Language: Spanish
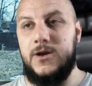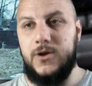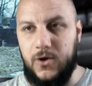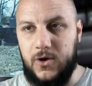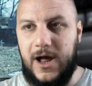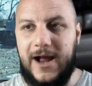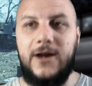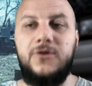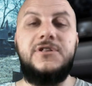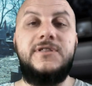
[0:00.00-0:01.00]
No, acá
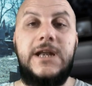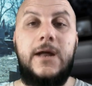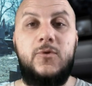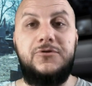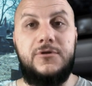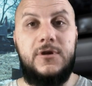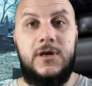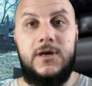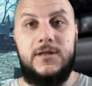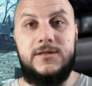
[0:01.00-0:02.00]
nos enteramos
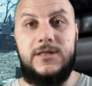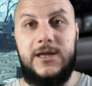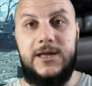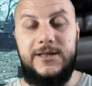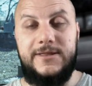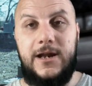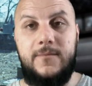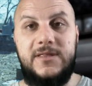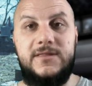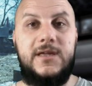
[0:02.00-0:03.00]
de que
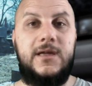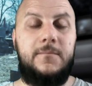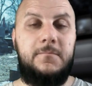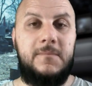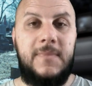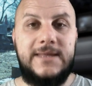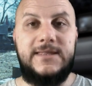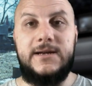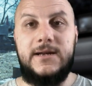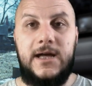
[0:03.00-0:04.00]
literalmente
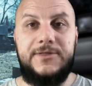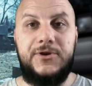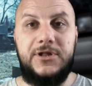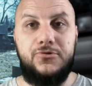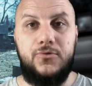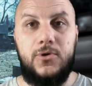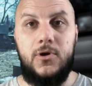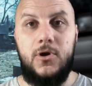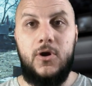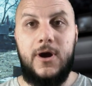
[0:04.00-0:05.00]
matan a Tony Zuko
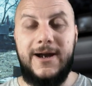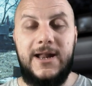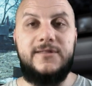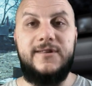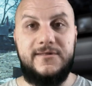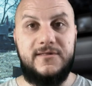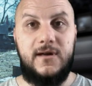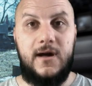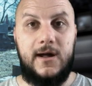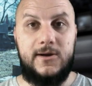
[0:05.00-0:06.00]
gracias
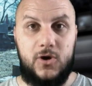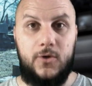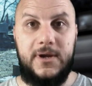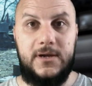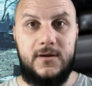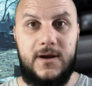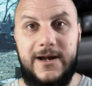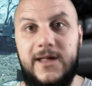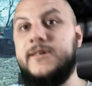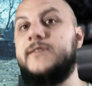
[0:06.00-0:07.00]
a Robin,
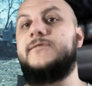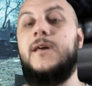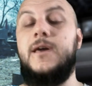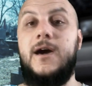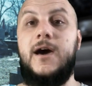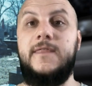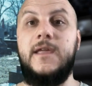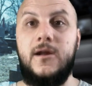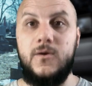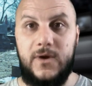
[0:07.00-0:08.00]
gracias a
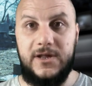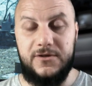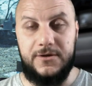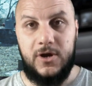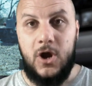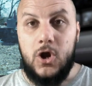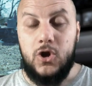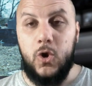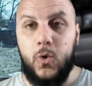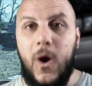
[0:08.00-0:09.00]
Dick Grayson.
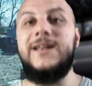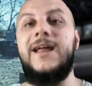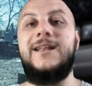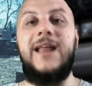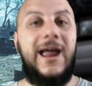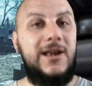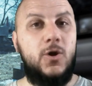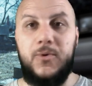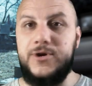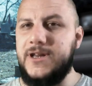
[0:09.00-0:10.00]
Lo cual a él
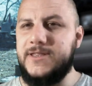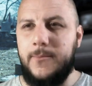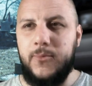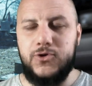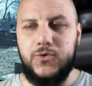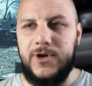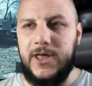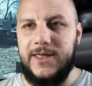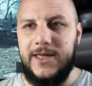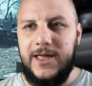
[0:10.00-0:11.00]
lo pone en esta postura
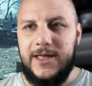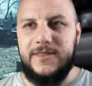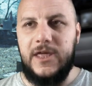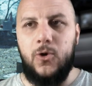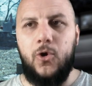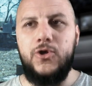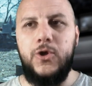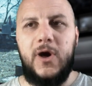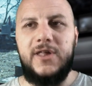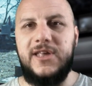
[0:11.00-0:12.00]
de, de
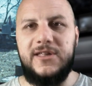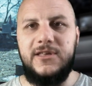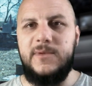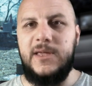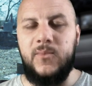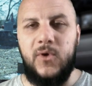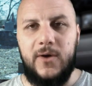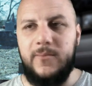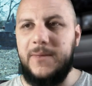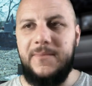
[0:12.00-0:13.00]
odio hacia sí
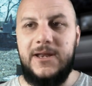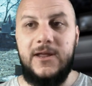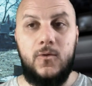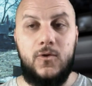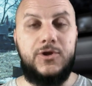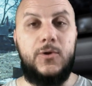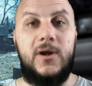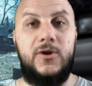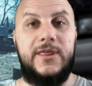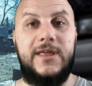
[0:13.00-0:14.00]
mismo. Batman le inculcó estos
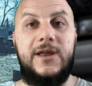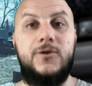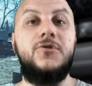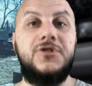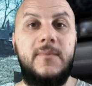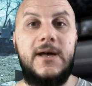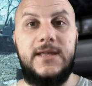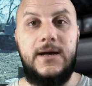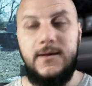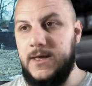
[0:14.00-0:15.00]
valores de que no se
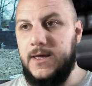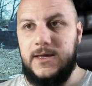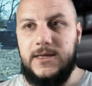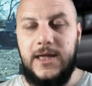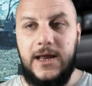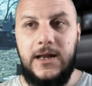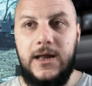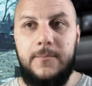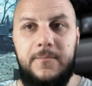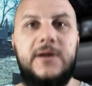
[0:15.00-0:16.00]
mata y él
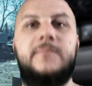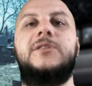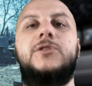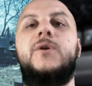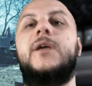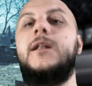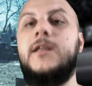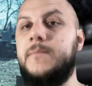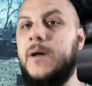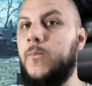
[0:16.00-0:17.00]
permitió que
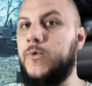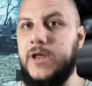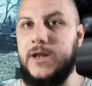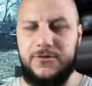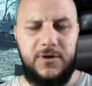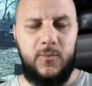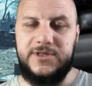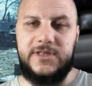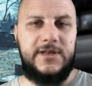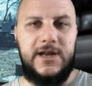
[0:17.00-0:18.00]
alguien más muriera. Es una
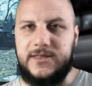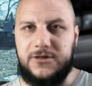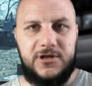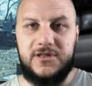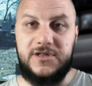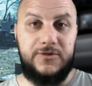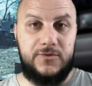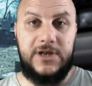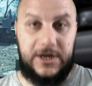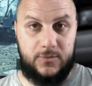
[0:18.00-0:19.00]
muerte indirecta, es un asesinato
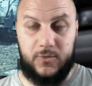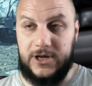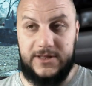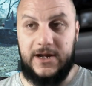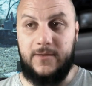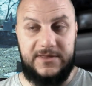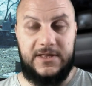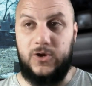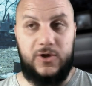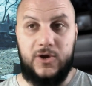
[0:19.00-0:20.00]
indirecto, porque literalmente
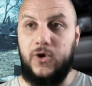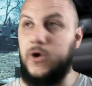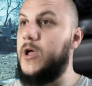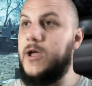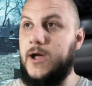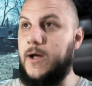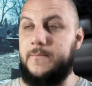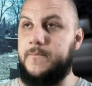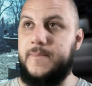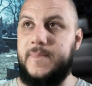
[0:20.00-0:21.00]
lo dejó a
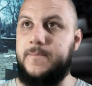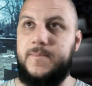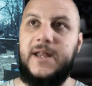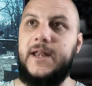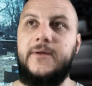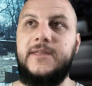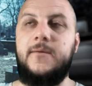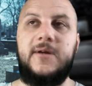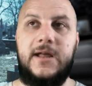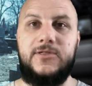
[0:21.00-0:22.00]
plena vista
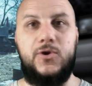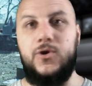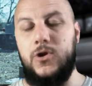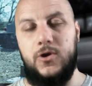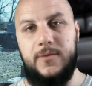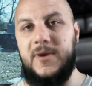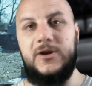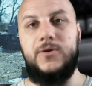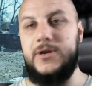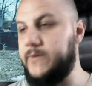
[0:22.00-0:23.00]
para que todos los de
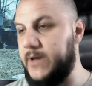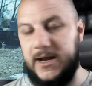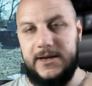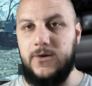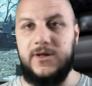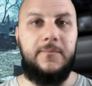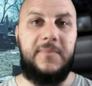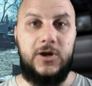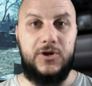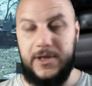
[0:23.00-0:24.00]
Maroni vengan y lo hagan
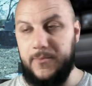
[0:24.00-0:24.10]
pelota.